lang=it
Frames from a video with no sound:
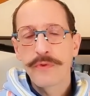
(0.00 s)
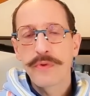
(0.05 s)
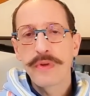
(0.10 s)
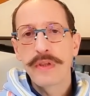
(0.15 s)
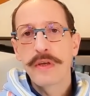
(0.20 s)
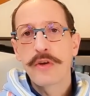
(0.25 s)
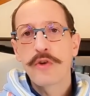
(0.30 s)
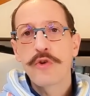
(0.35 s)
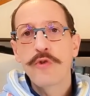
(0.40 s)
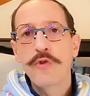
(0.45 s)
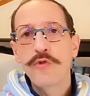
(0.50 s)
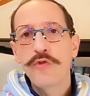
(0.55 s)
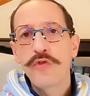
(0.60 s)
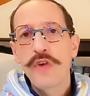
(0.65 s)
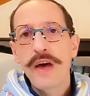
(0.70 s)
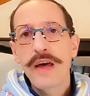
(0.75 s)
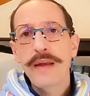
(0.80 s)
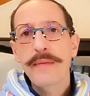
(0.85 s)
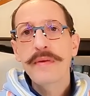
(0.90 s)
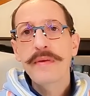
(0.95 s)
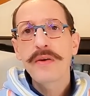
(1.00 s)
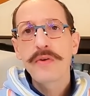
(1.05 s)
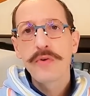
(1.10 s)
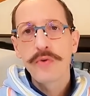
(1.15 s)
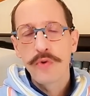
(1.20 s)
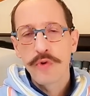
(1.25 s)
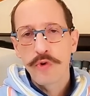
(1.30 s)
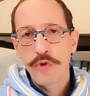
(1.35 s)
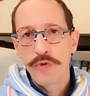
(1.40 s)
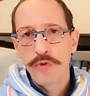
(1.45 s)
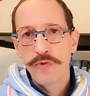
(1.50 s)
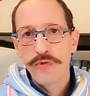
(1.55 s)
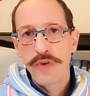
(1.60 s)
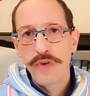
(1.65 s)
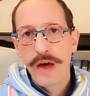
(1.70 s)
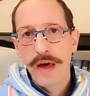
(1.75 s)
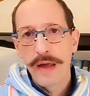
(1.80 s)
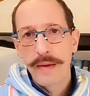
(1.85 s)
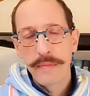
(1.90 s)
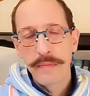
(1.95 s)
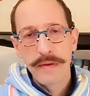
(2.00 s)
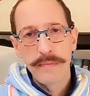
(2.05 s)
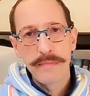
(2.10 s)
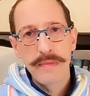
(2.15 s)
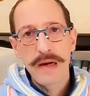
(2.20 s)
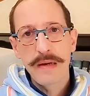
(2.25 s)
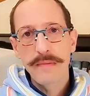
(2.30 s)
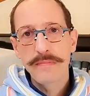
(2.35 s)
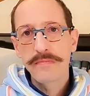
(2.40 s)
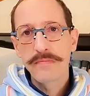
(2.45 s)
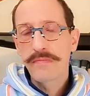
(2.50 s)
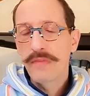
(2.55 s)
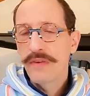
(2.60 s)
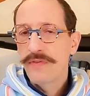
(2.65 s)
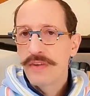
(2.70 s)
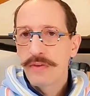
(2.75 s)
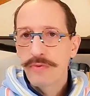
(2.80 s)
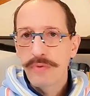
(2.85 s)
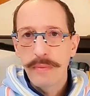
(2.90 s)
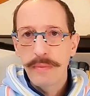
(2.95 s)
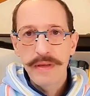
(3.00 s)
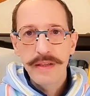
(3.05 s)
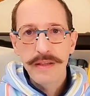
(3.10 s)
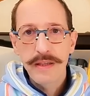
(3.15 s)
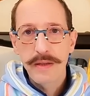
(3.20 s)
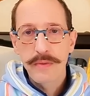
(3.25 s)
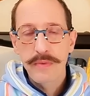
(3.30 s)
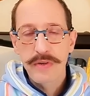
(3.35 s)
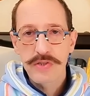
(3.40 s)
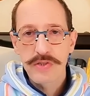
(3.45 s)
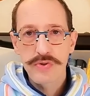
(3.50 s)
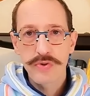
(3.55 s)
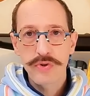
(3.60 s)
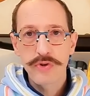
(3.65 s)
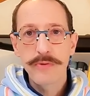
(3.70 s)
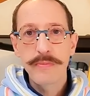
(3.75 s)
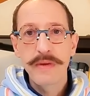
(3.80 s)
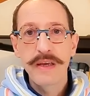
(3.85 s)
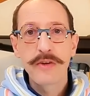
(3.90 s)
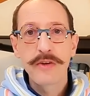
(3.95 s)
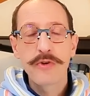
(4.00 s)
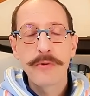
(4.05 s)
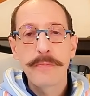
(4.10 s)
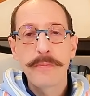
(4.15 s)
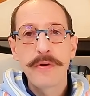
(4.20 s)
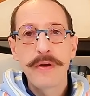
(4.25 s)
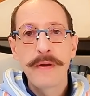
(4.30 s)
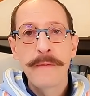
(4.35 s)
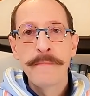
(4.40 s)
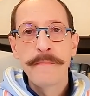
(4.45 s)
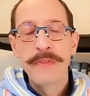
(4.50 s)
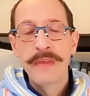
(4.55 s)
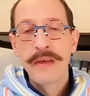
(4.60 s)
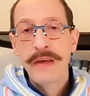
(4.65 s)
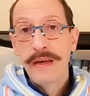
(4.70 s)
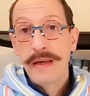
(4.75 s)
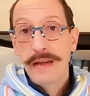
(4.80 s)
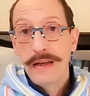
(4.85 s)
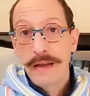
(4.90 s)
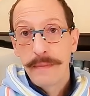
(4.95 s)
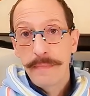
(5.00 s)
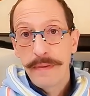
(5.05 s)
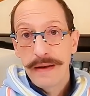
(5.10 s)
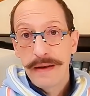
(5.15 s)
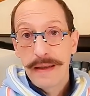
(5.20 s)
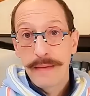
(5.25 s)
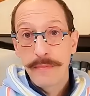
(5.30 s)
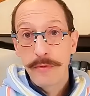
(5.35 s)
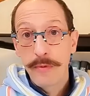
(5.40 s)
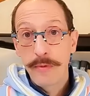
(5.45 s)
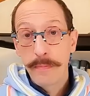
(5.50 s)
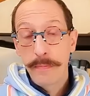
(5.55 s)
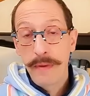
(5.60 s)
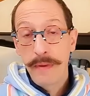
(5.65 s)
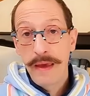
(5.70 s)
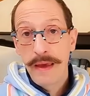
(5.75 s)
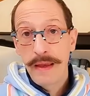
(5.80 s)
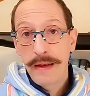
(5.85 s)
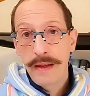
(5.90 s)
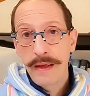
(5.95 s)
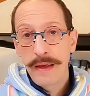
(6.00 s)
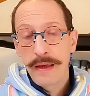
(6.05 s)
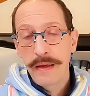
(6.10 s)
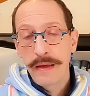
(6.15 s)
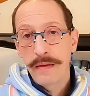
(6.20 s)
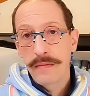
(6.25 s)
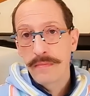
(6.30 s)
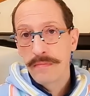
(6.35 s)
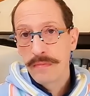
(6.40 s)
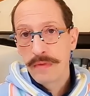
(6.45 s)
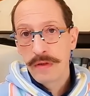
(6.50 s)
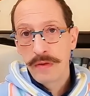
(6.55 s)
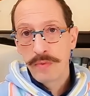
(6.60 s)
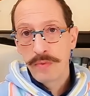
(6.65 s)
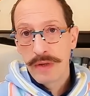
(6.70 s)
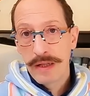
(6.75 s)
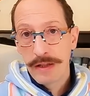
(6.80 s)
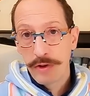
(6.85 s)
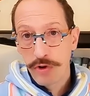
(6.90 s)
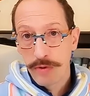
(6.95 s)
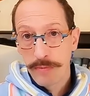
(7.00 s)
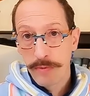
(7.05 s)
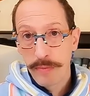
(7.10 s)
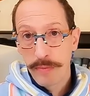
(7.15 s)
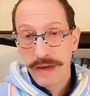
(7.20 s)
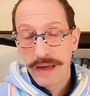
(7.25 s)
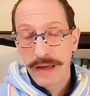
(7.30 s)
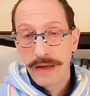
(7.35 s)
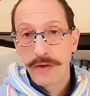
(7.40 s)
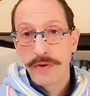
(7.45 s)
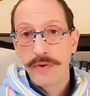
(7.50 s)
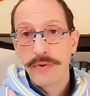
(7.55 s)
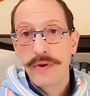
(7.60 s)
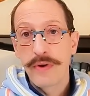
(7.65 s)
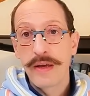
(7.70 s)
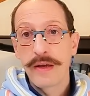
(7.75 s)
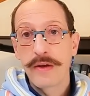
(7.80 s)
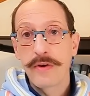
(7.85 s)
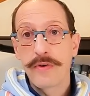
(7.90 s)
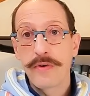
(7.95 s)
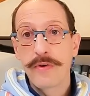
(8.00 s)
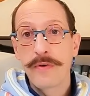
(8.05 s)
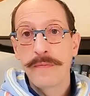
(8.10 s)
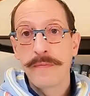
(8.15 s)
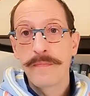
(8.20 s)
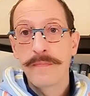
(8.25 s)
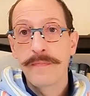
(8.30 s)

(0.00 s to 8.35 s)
Quindi confermi o non confermi, ma eventualmente di questo argomento poi ne parliamo bene in un altro momento, ecco.